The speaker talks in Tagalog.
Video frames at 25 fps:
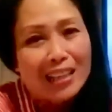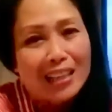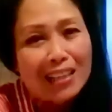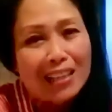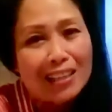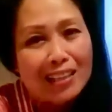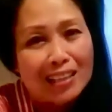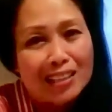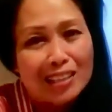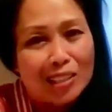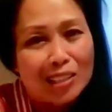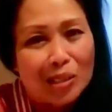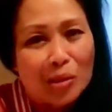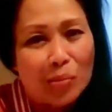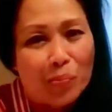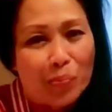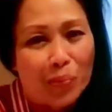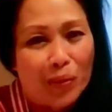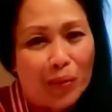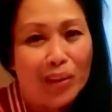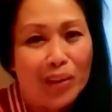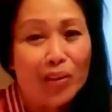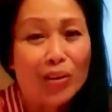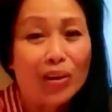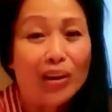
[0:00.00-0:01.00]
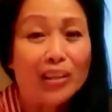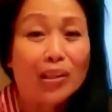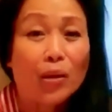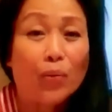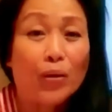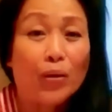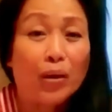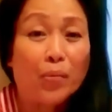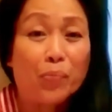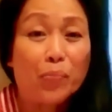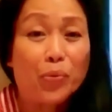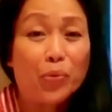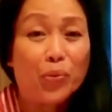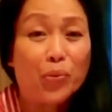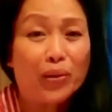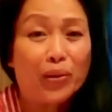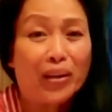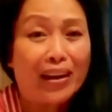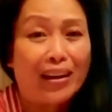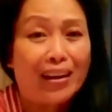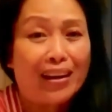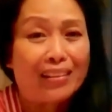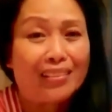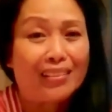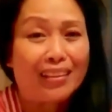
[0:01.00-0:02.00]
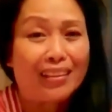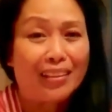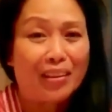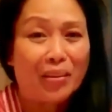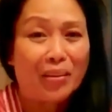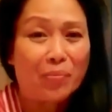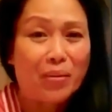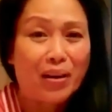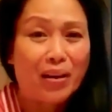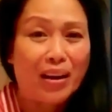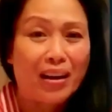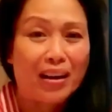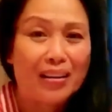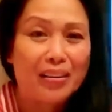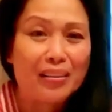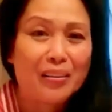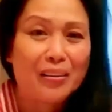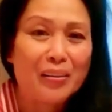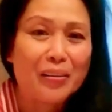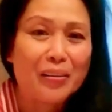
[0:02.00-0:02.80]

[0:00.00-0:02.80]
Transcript: natin kasi syempre yung katawan ng puhunan natin, di ba?